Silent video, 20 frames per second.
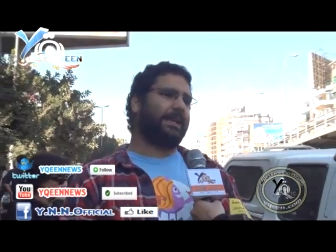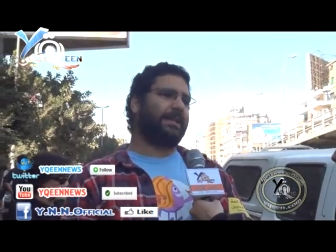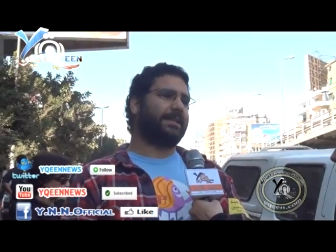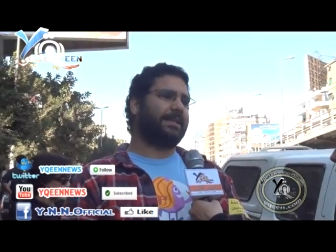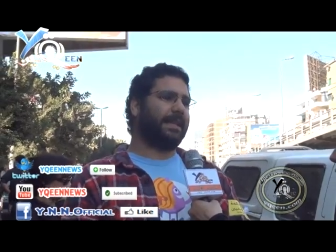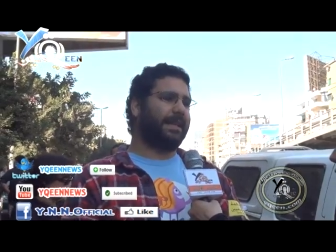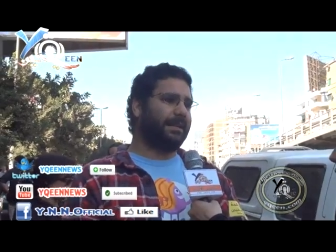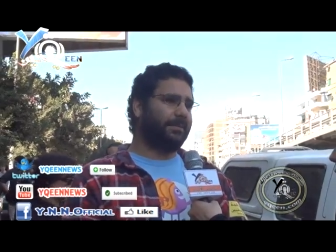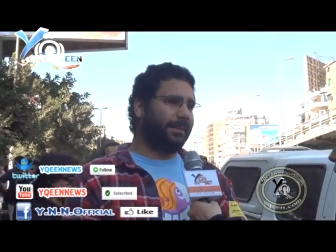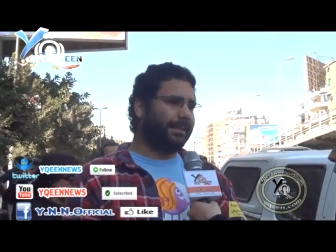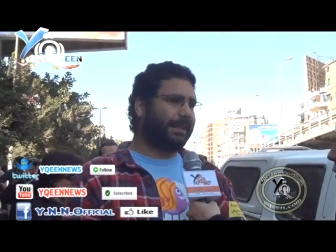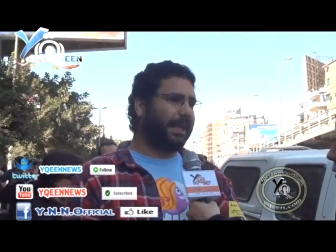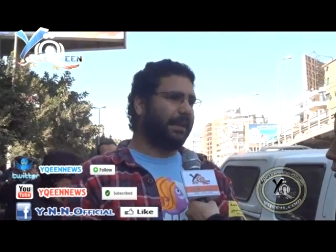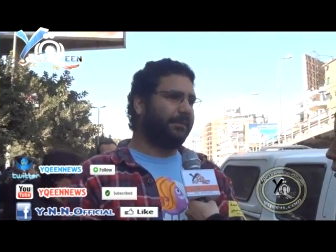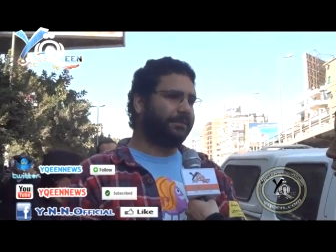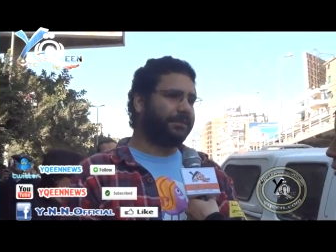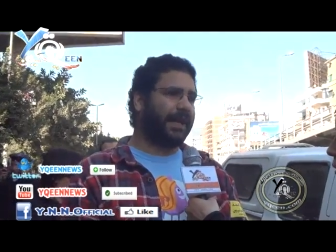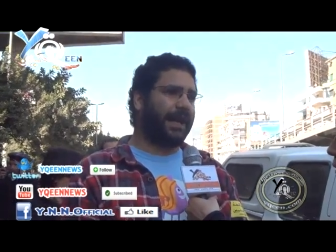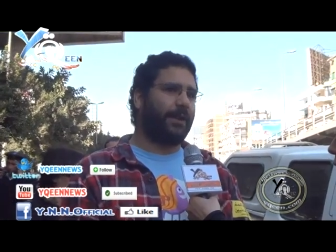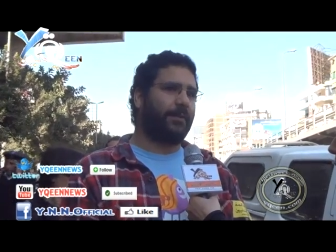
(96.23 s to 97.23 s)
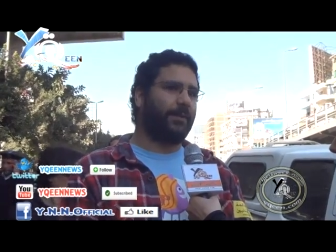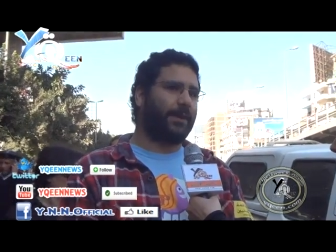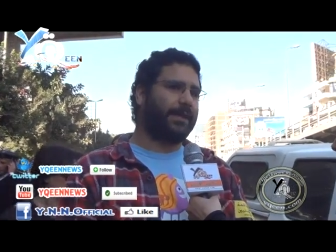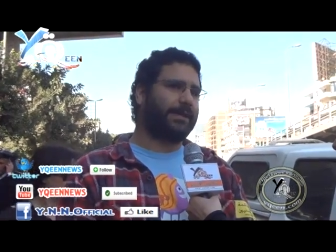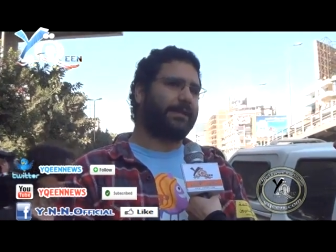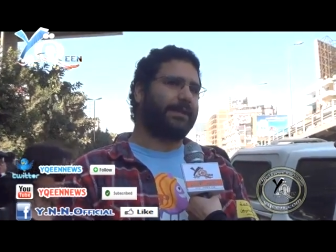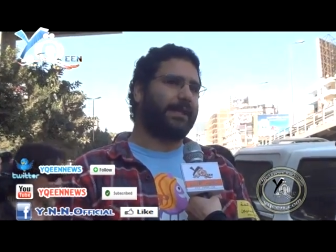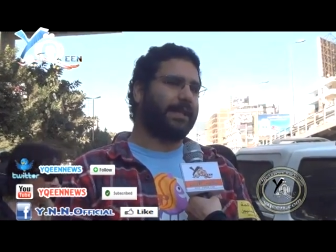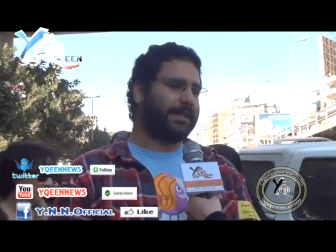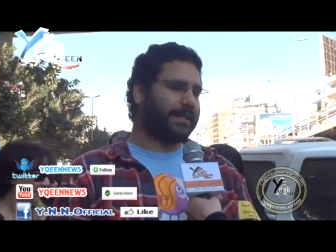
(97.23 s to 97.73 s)
اللي زي المتحف
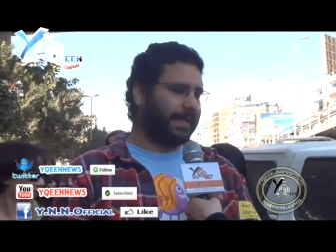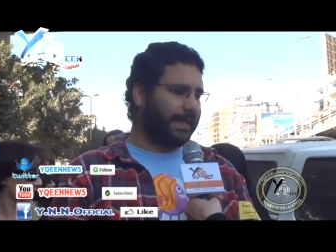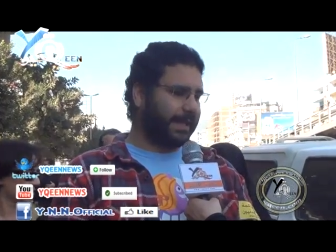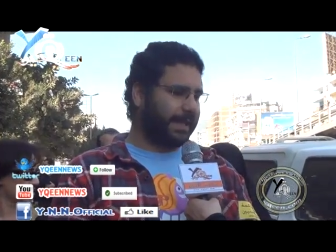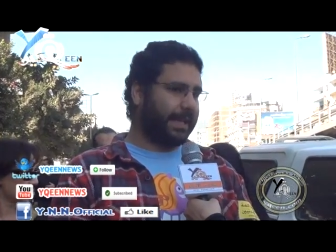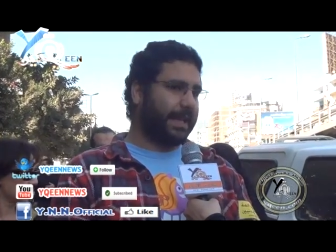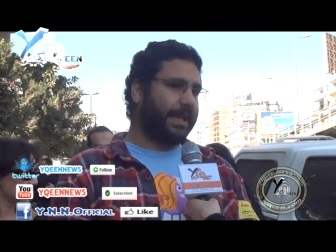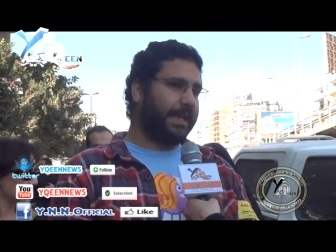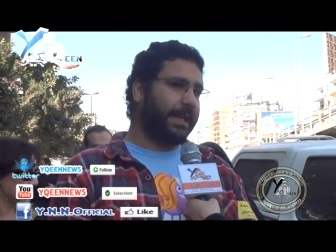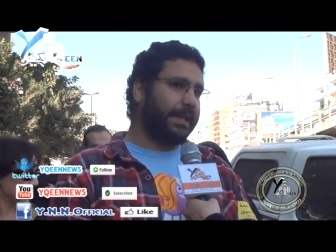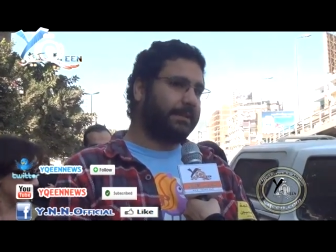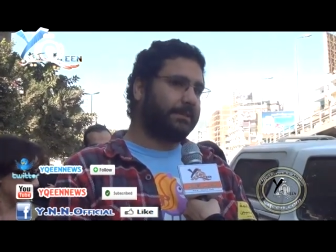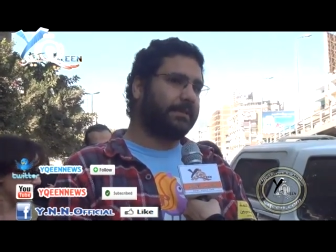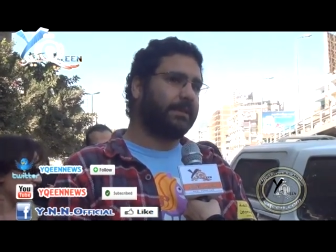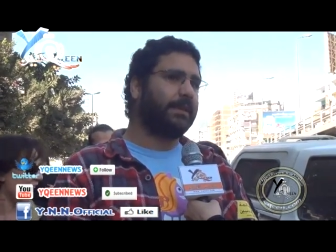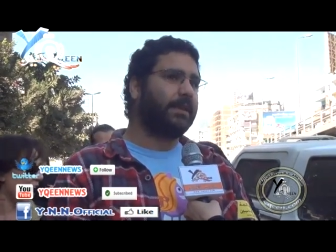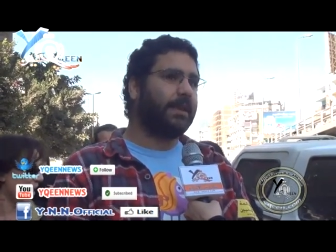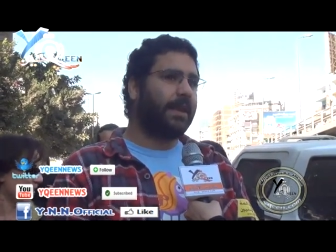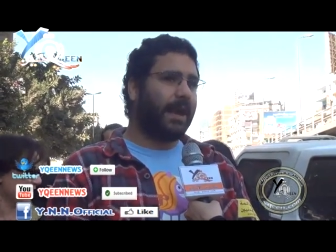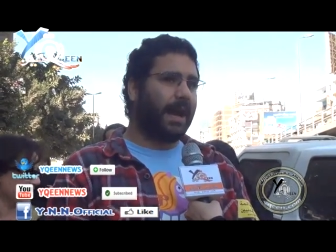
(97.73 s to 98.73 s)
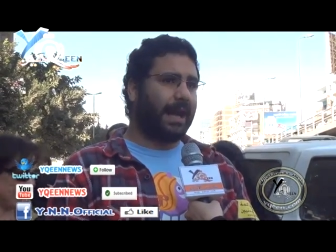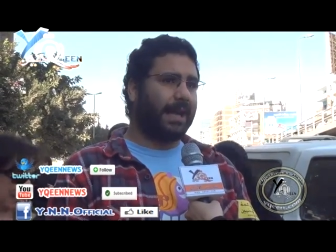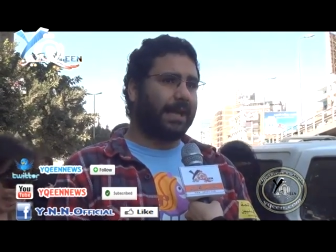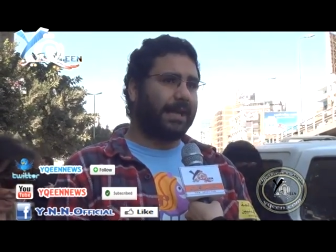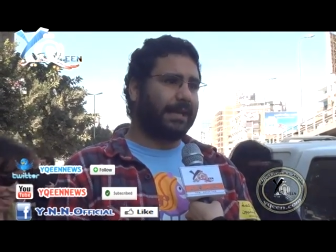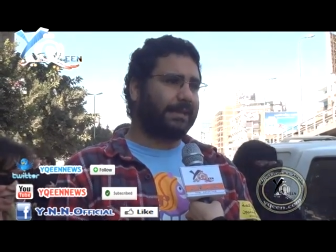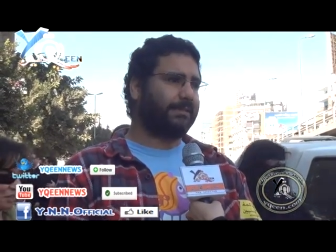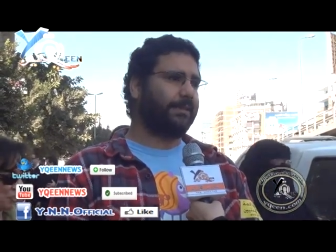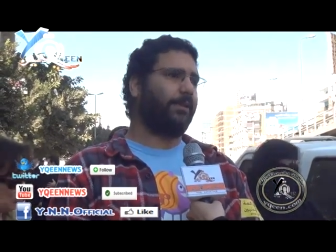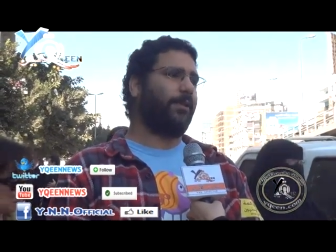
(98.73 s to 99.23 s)
تحولت الى سلخانات
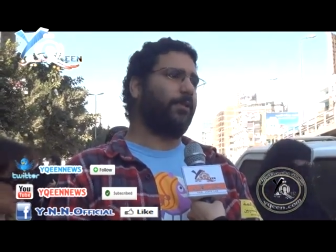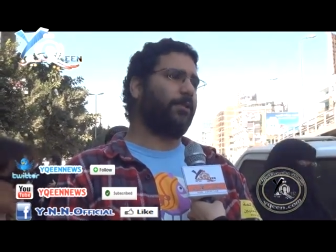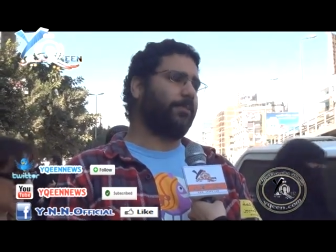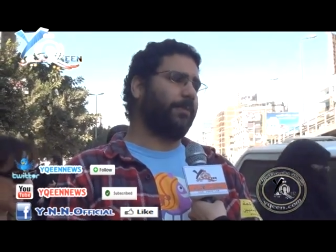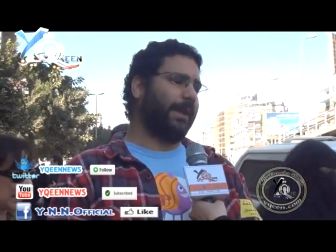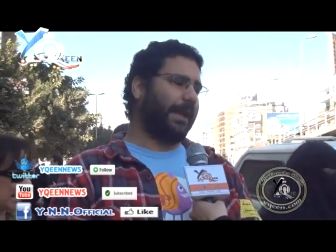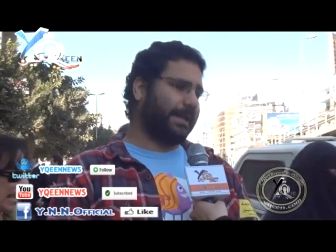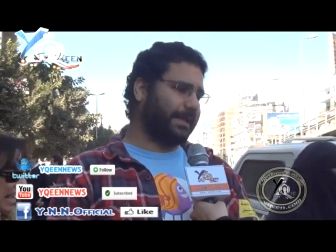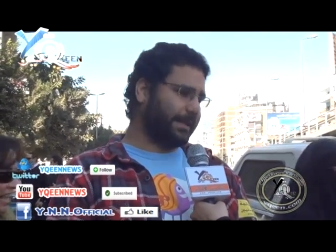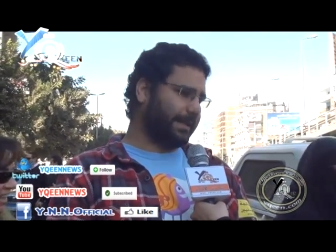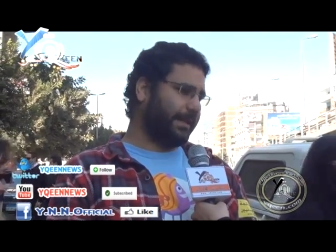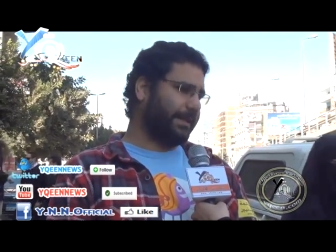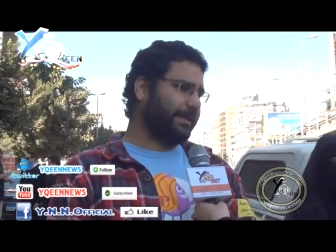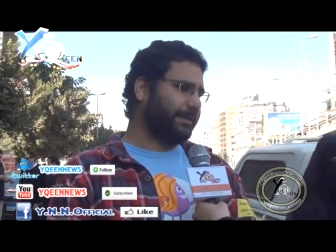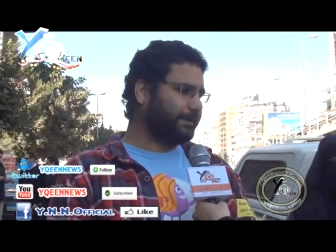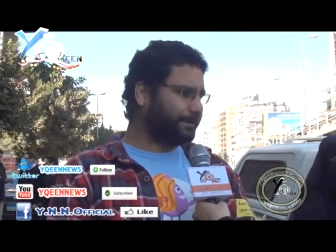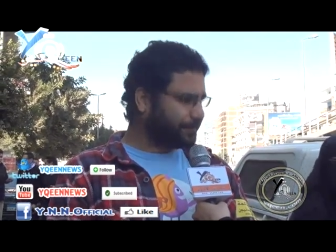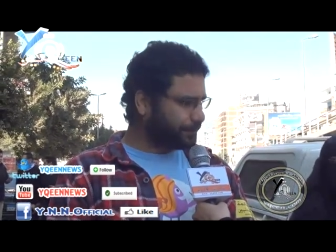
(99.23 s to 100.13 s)
على يد الحكم العسكري